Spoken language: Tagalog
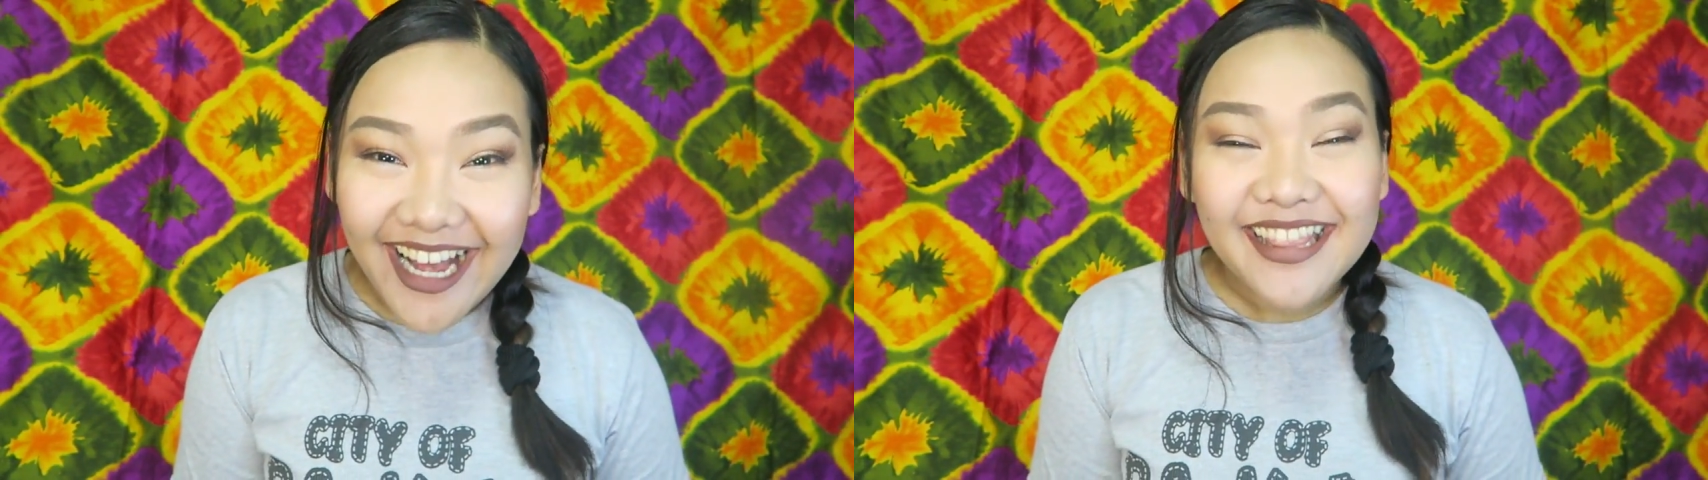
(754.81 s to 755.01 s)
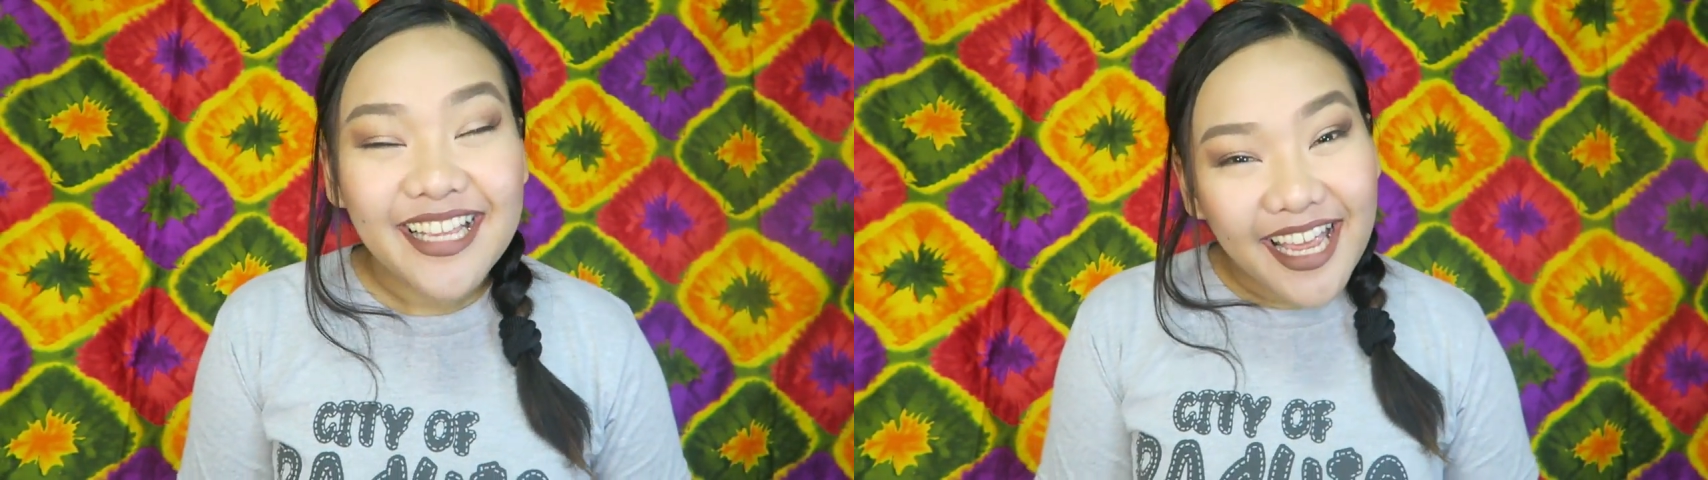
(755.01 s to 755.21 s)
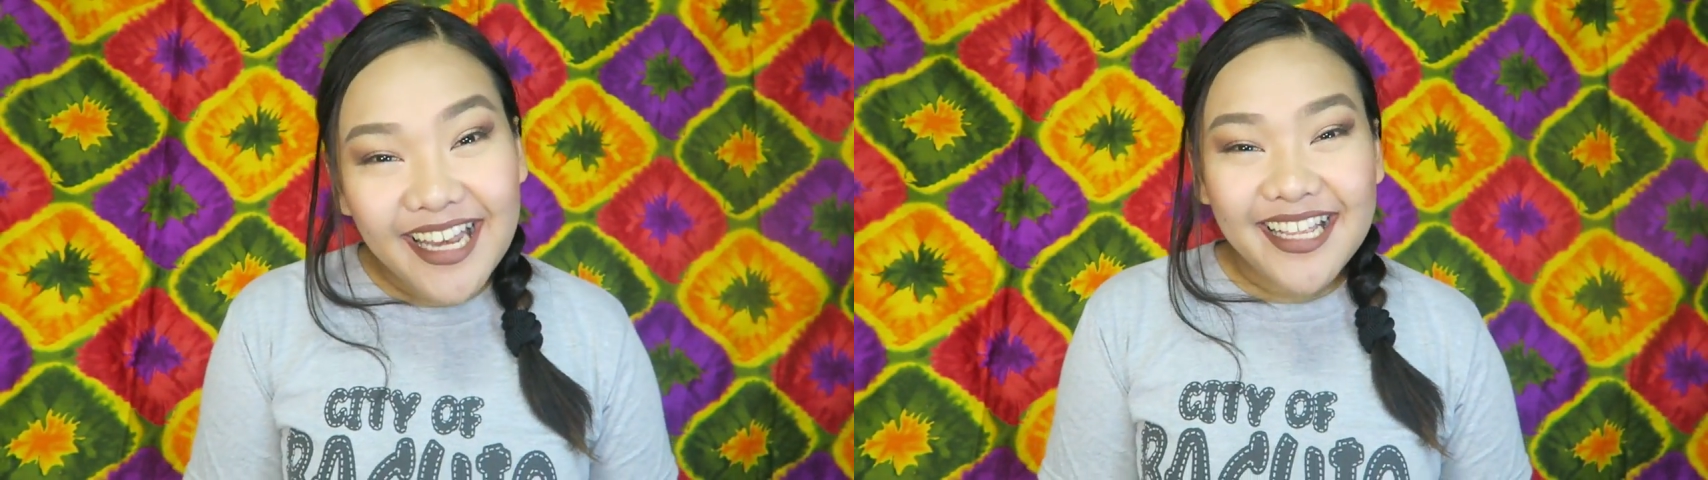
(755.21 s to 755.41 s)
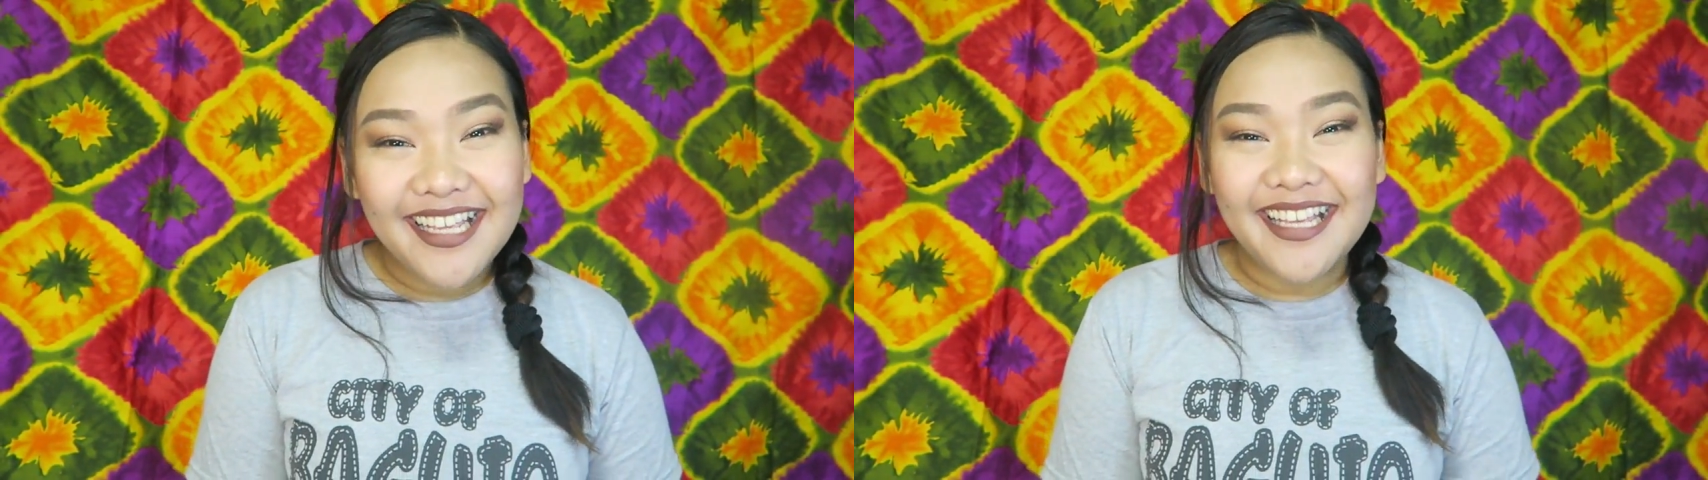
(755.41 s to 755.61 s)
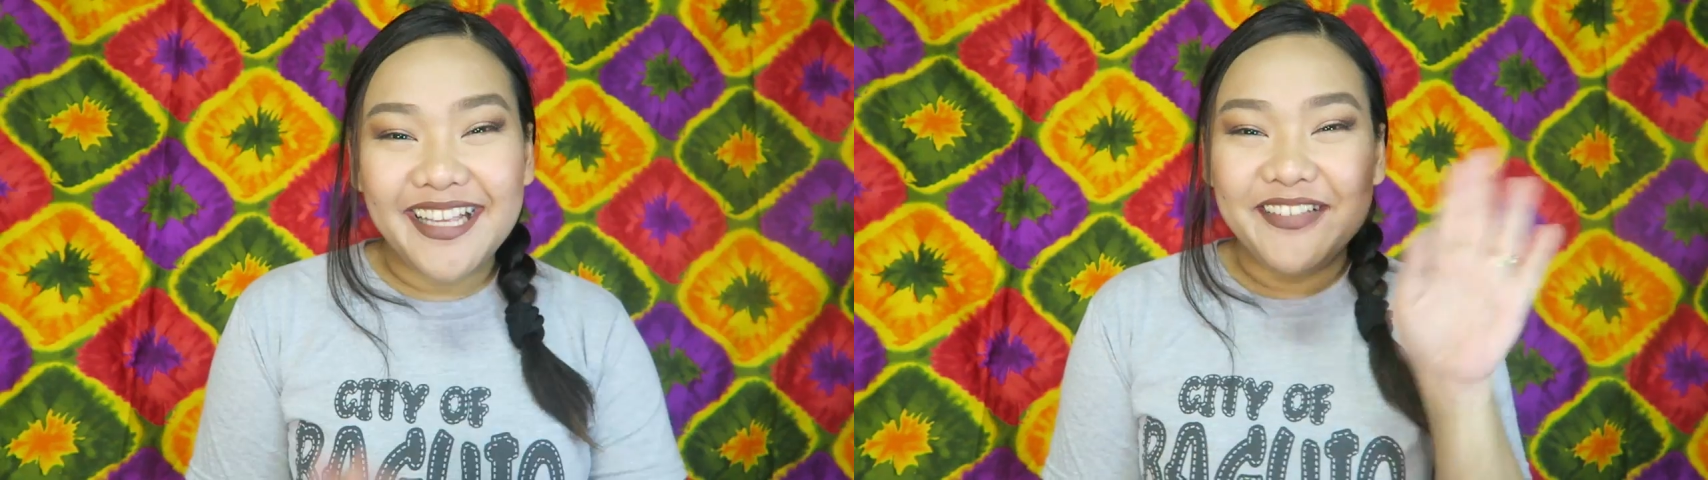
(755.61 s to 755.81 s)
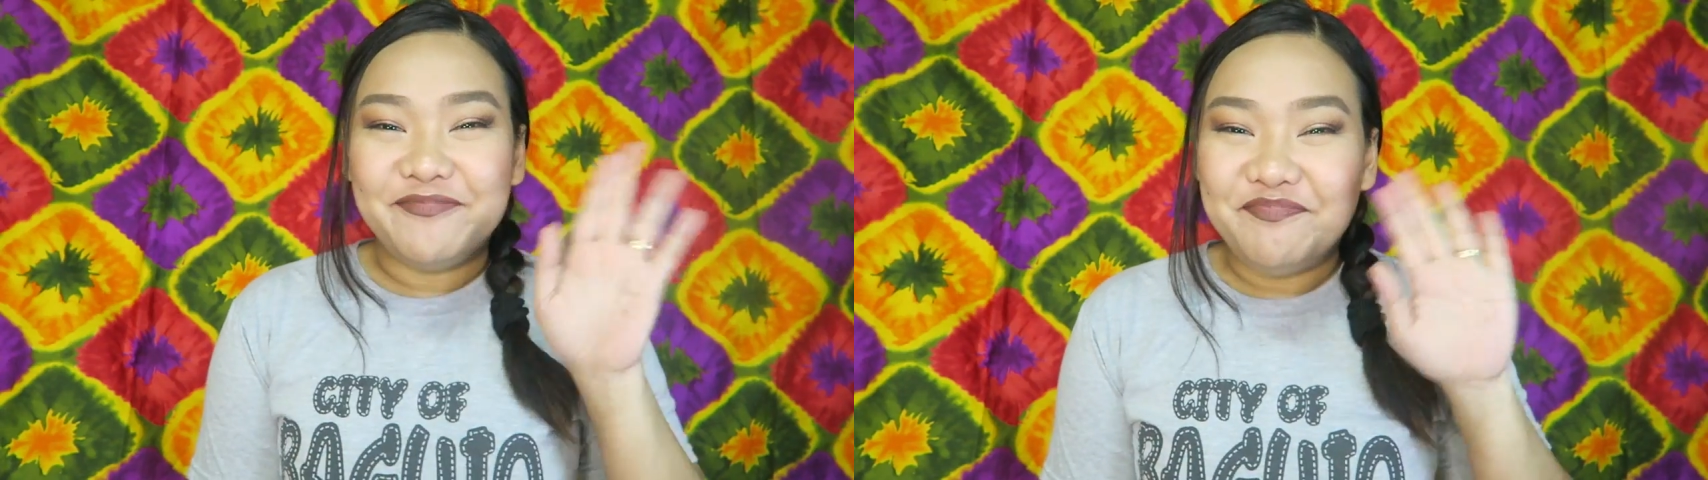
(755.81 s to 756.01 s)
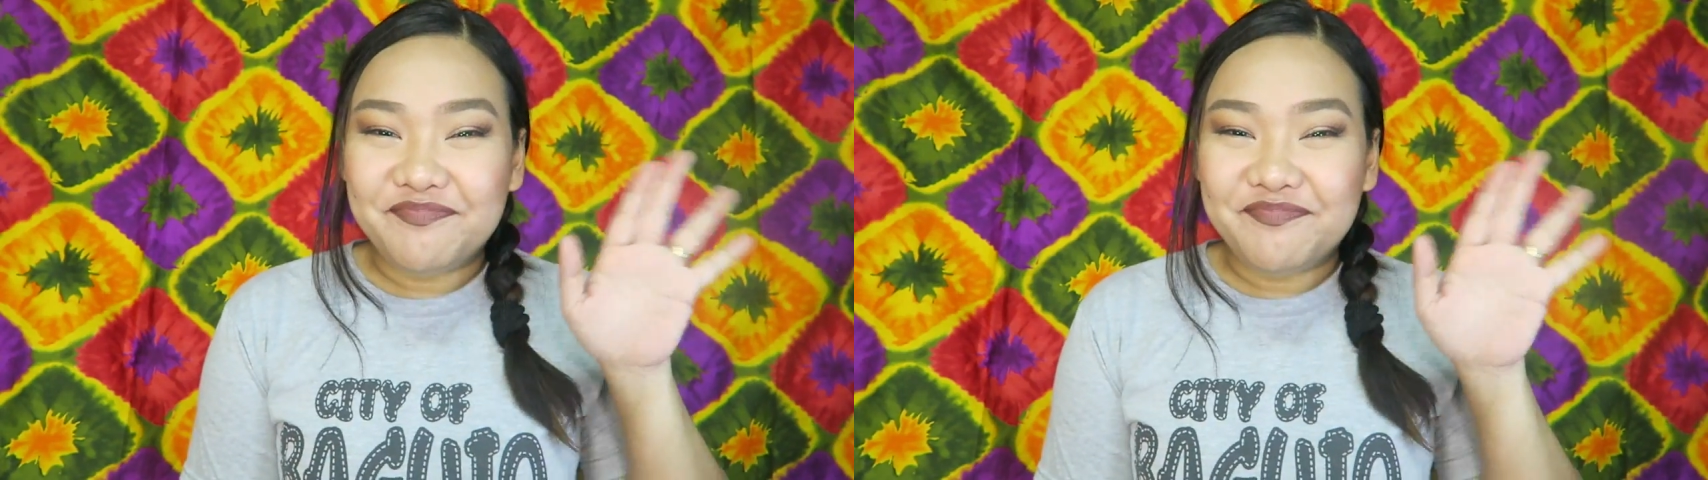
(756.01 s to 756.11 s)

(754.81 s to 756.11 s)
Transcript: Ate Yeli!